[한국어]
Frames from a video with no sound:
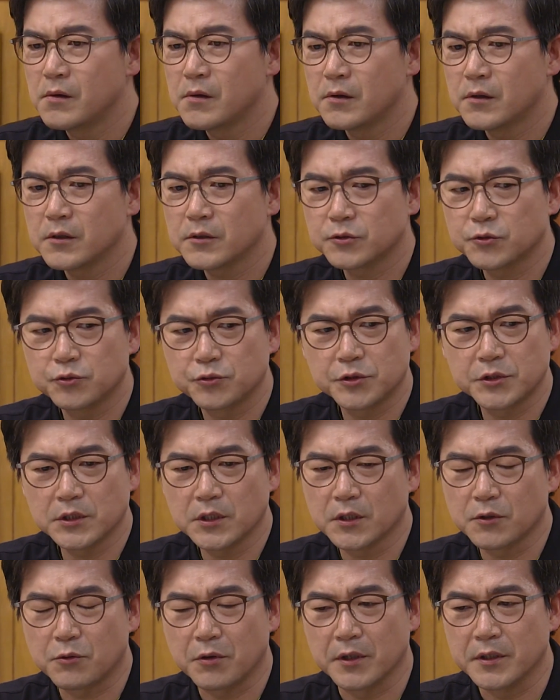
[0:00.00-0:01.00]
아,
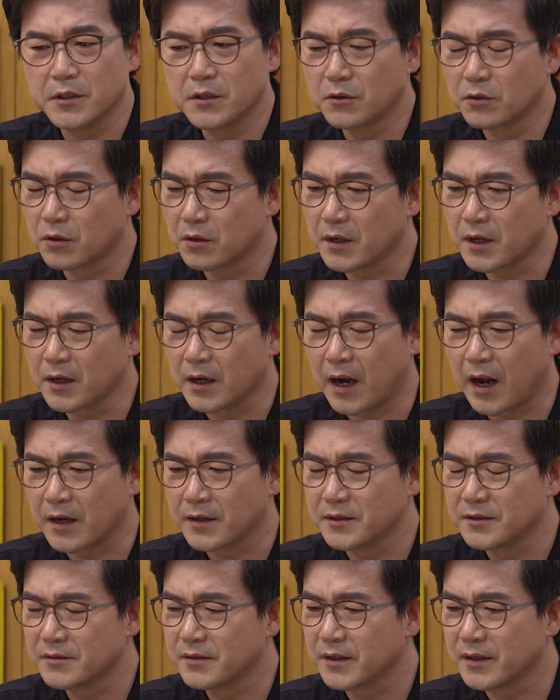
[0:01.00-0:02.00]
수지가 괜히 그럴 애가
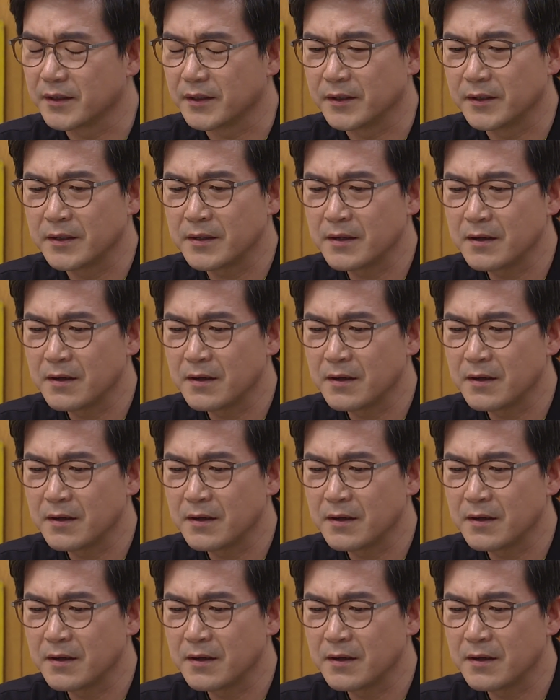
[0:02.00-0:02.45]
아닌데.